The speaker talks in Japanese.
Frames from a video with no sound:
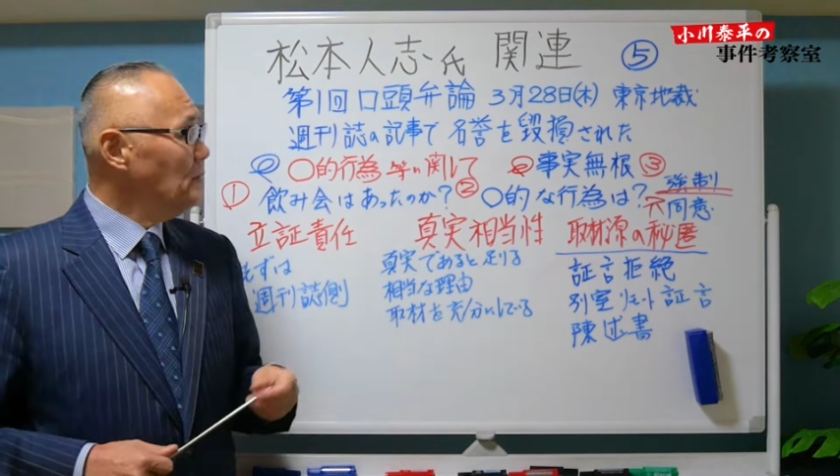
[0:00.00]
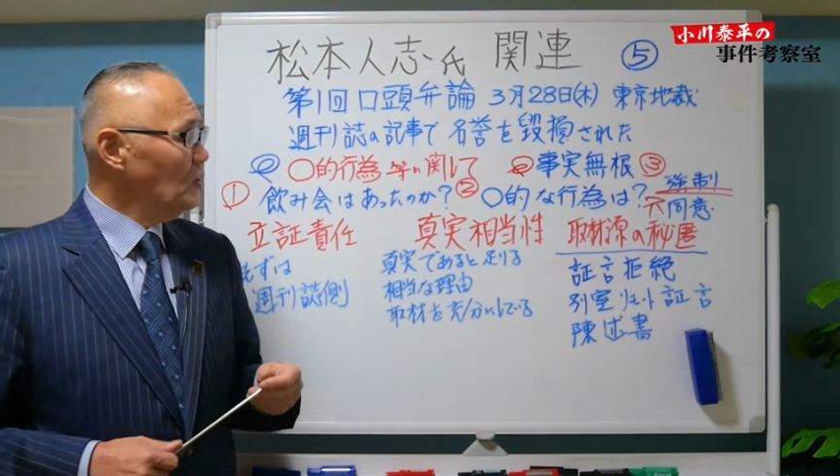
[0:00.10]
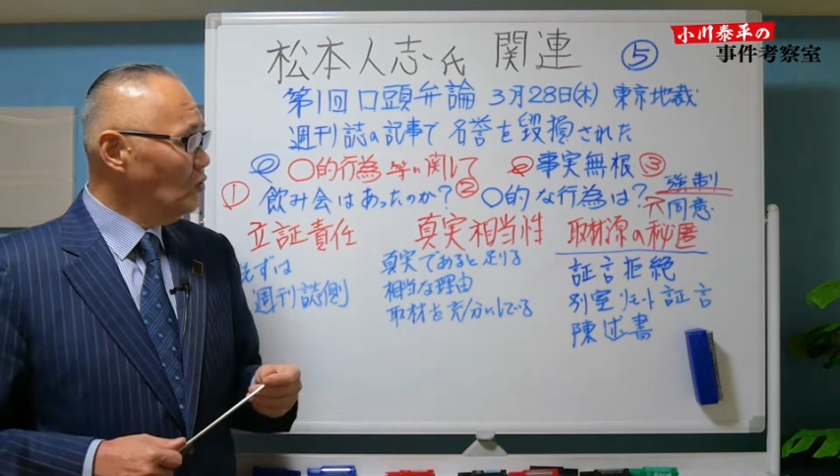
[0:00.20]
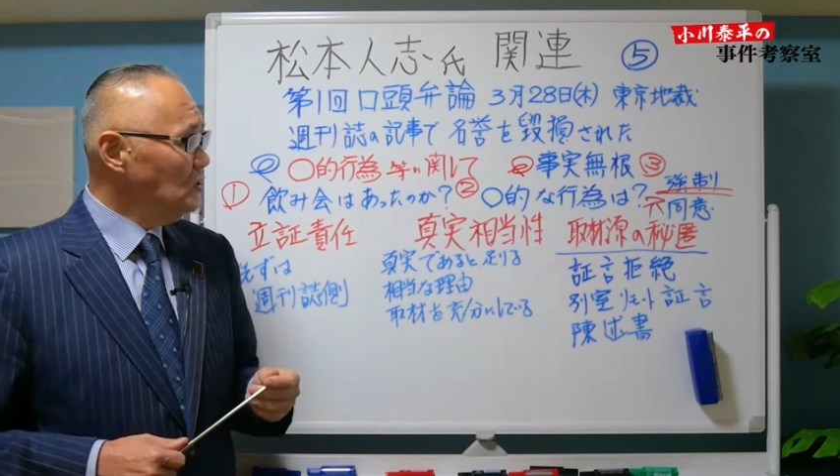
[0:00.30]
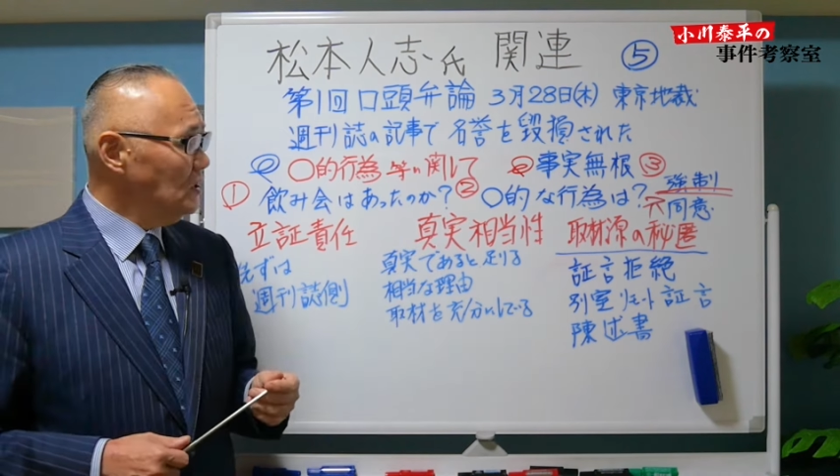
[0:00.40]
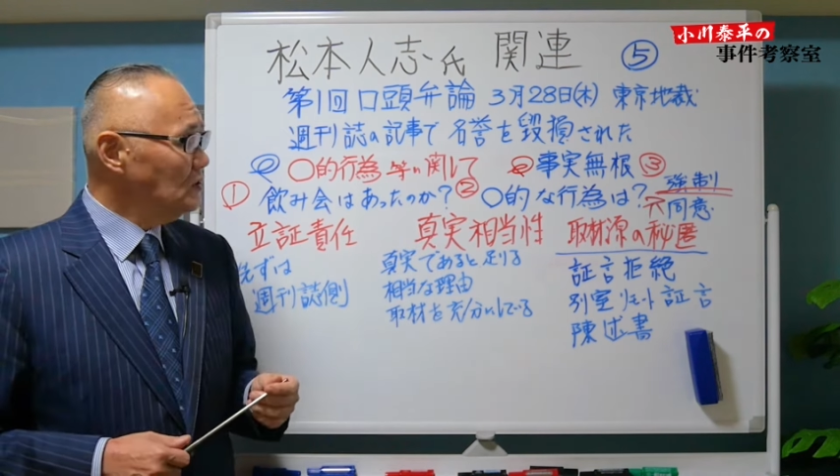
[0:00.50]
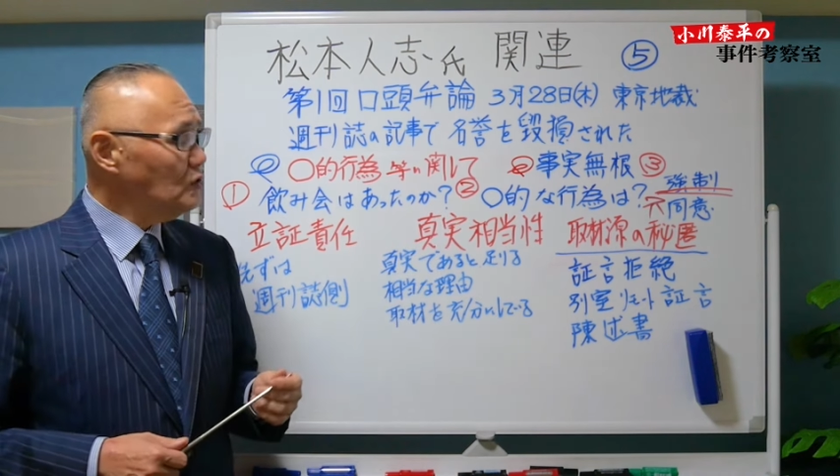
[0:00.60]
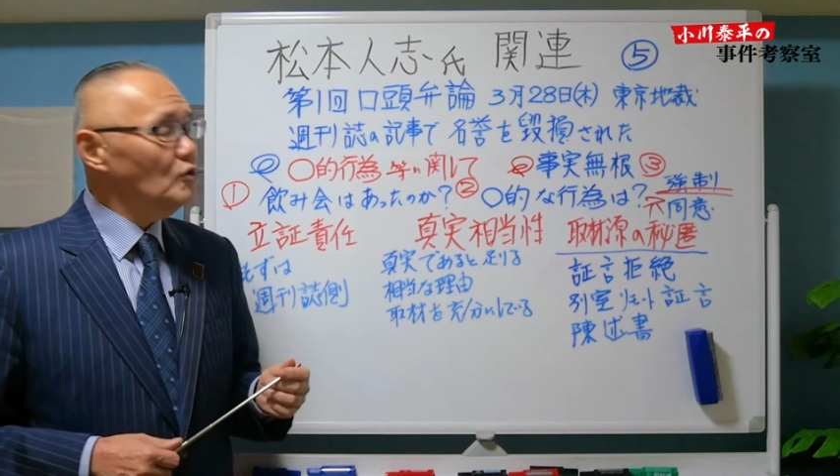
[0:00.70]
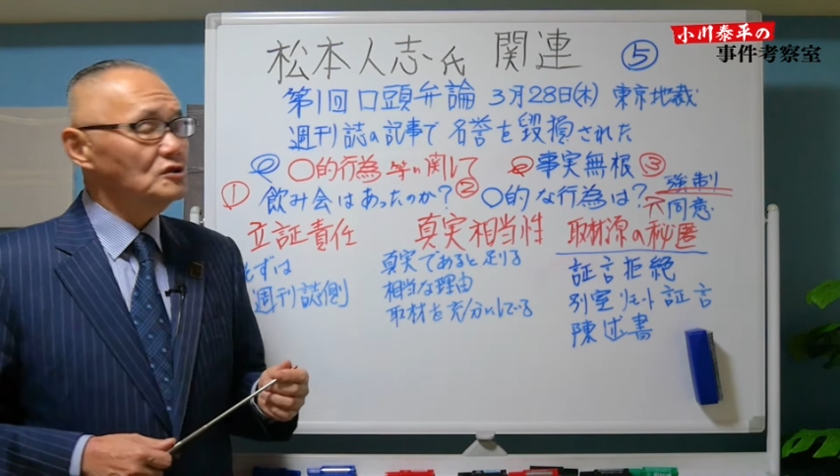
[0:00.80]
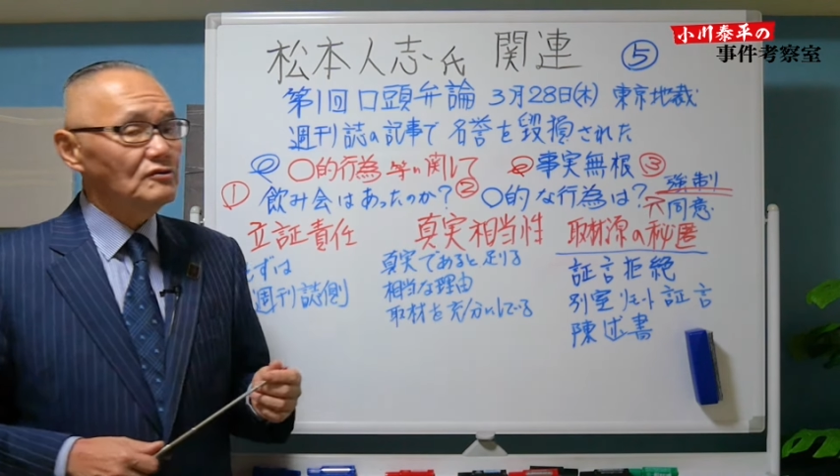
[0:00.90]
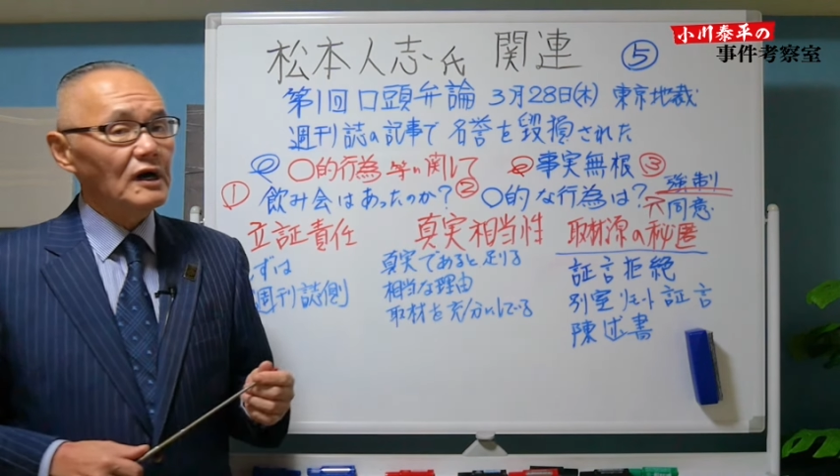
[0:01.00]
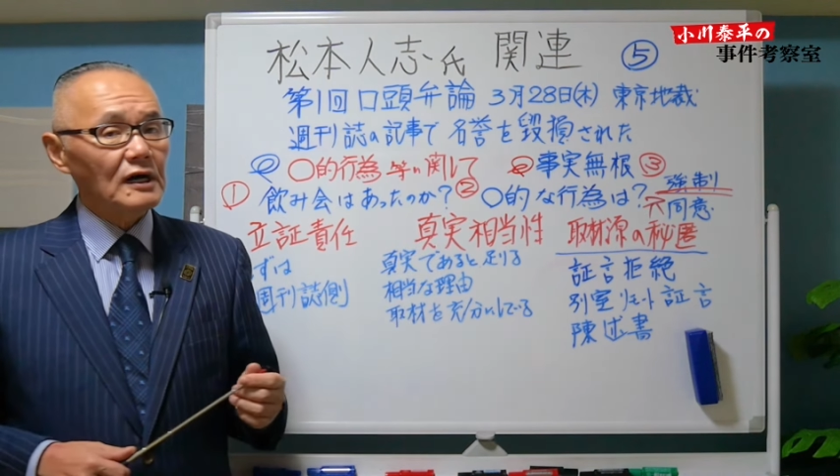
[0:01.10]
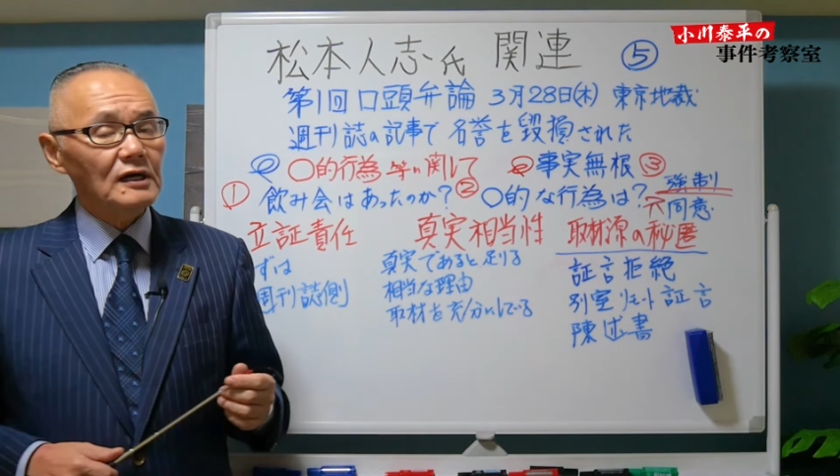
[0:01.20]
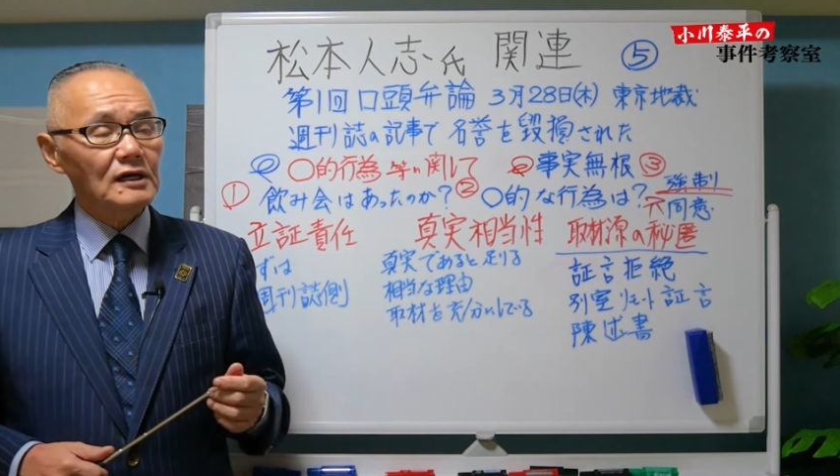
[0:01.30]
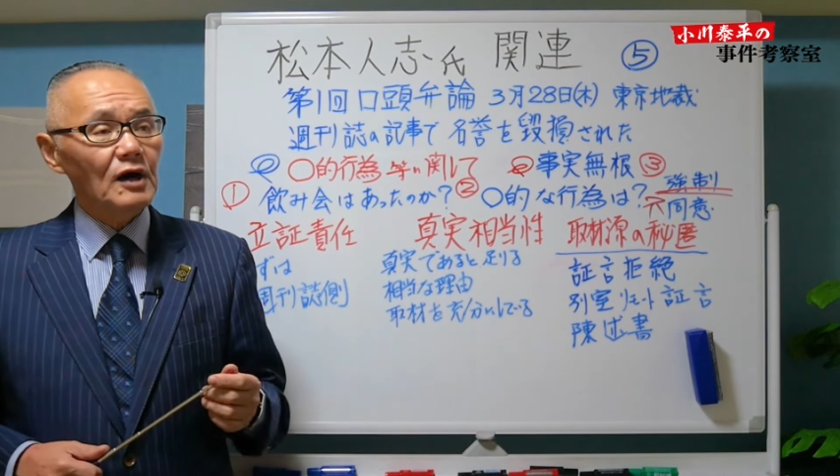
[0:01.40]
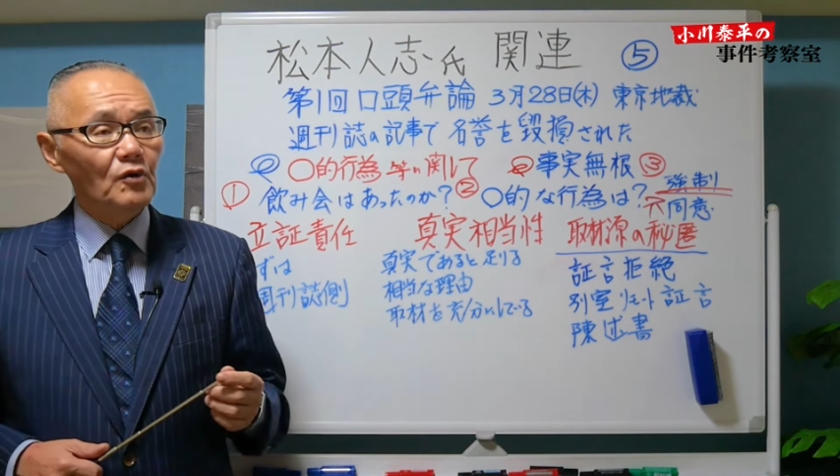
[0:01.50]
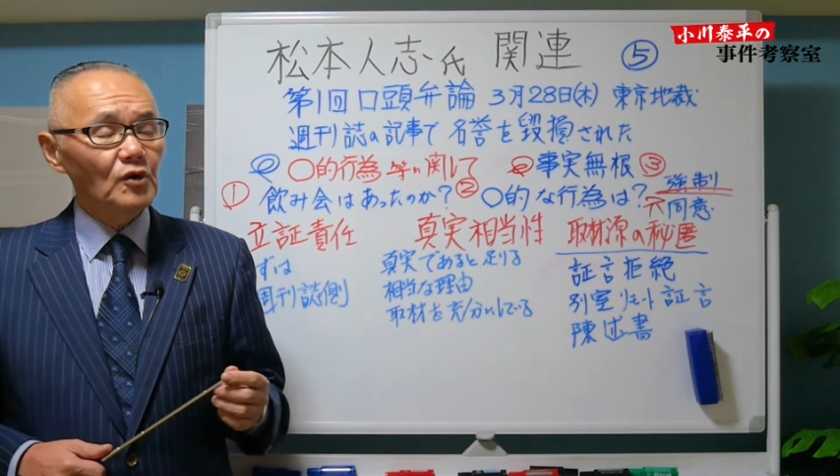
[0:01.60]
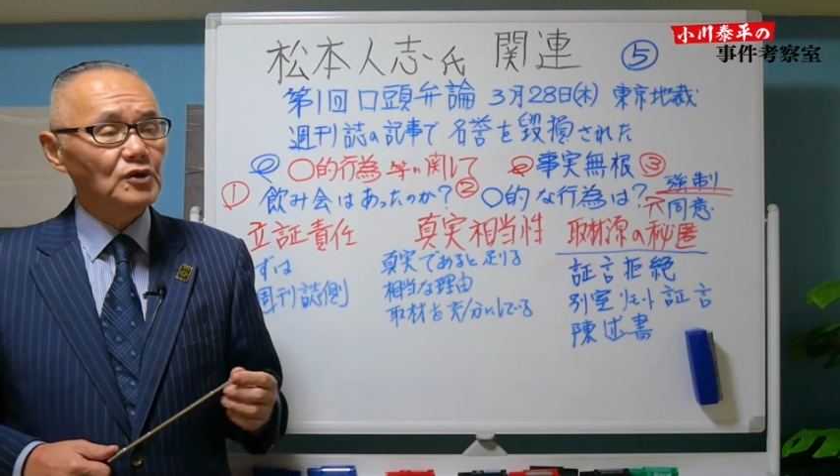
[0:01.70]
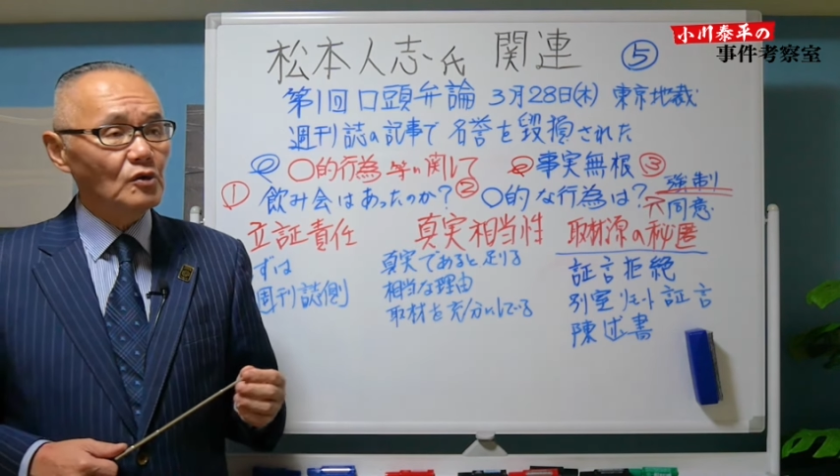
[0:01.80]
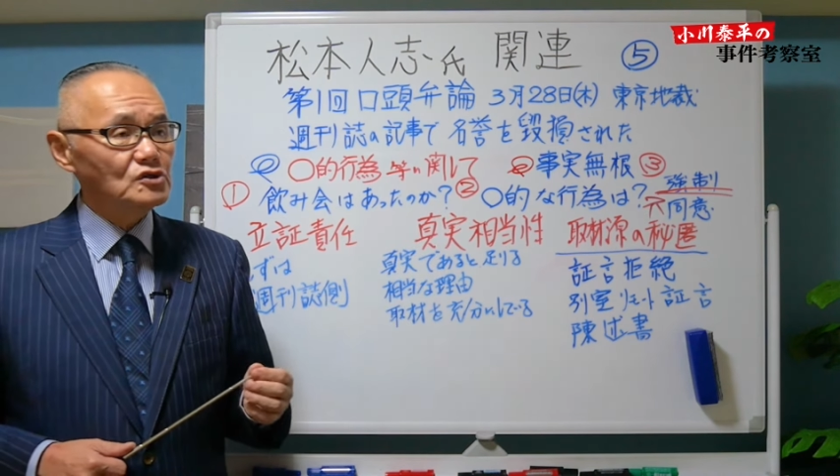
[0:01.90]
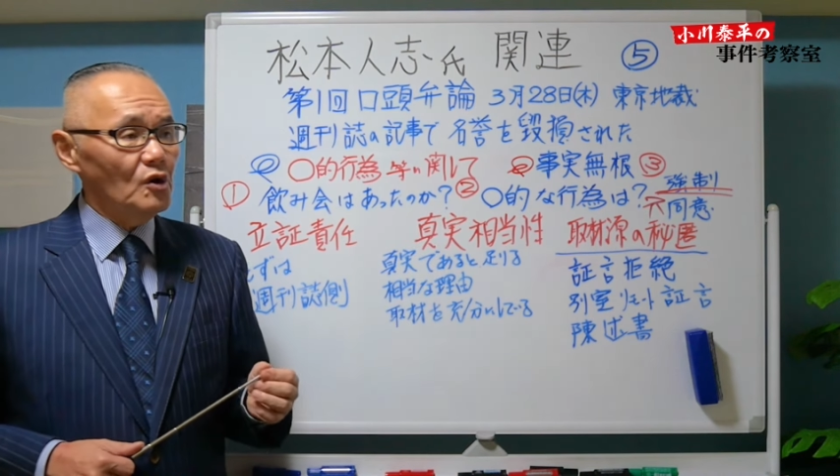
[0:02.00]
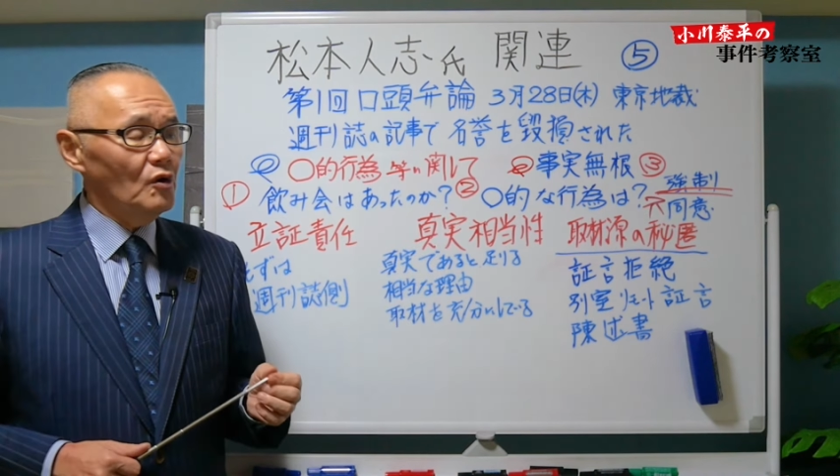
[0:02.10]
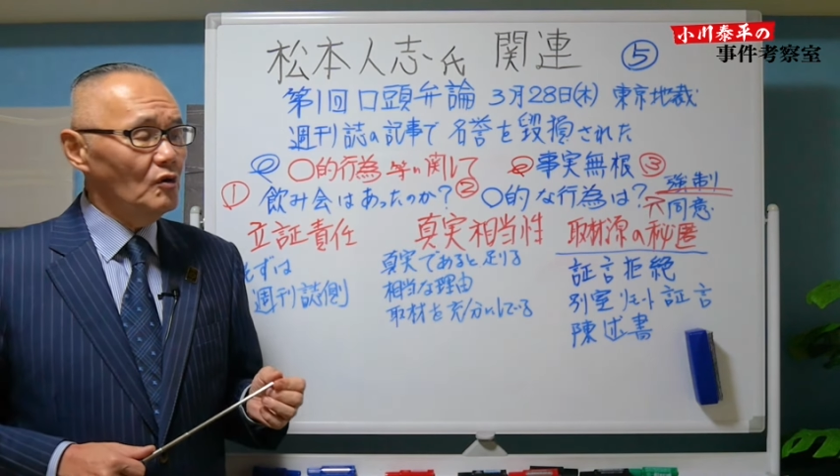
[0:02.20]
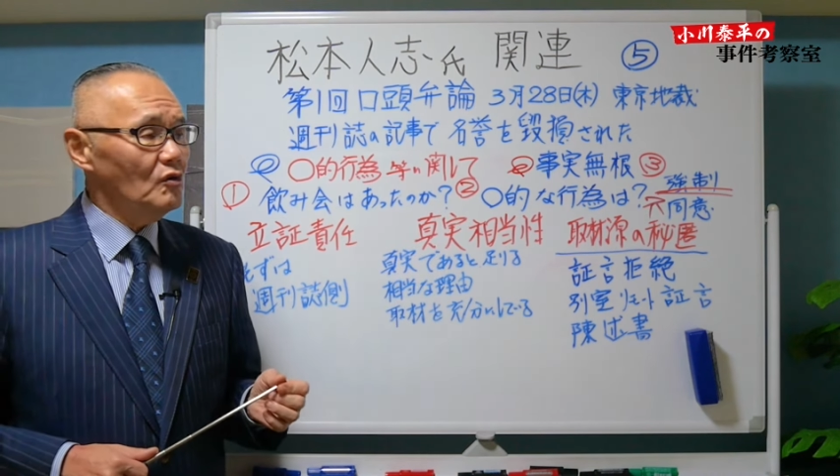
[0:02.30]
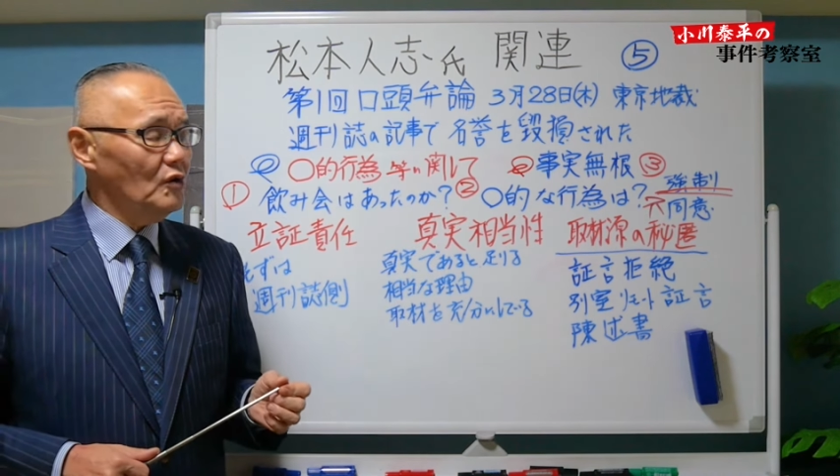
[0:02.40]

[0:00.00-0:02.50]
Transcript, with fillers: 弁護人等には顔、表情、